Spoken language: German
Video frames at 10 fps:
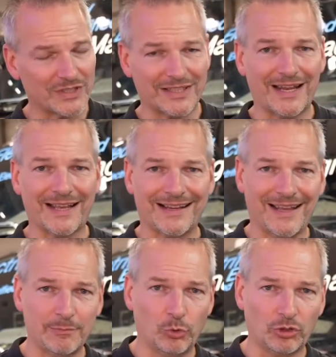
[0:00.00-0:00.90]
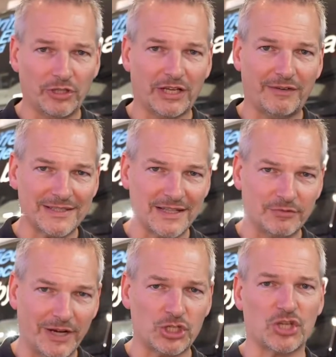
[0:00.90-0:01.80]
du hast dann einen kleinen Motor, der quasi
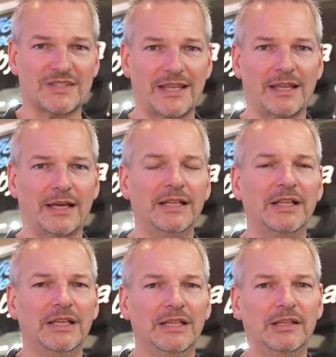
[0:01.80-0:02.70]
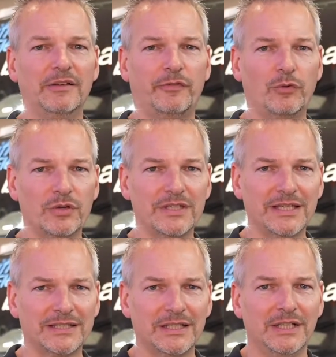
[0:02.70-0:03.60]
als Range Extender
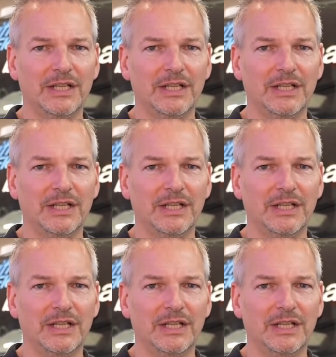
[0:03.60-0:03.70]
fungiert